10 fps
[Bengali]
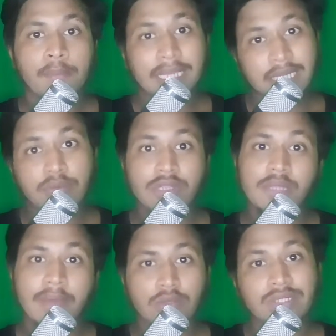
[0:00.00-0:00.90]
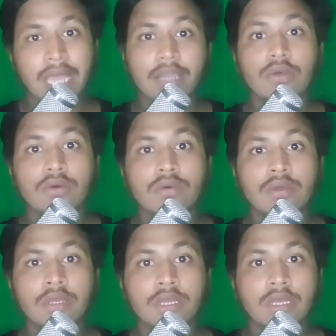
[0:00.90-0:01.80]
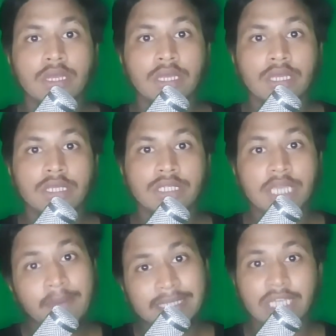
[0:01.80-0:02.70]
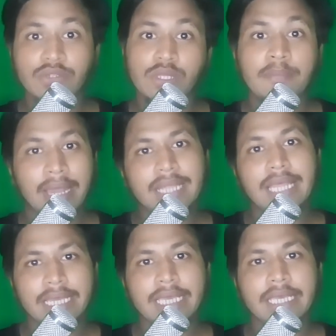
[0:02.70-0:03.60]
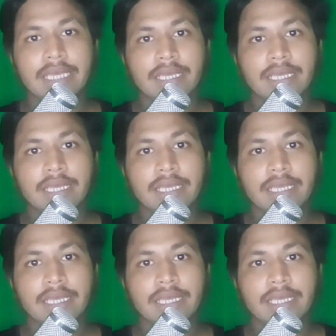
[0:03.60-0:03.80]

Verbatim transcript: বাসা ভর্তি মানুষ থাকলেও সে বাসায় যদি মানা থাকে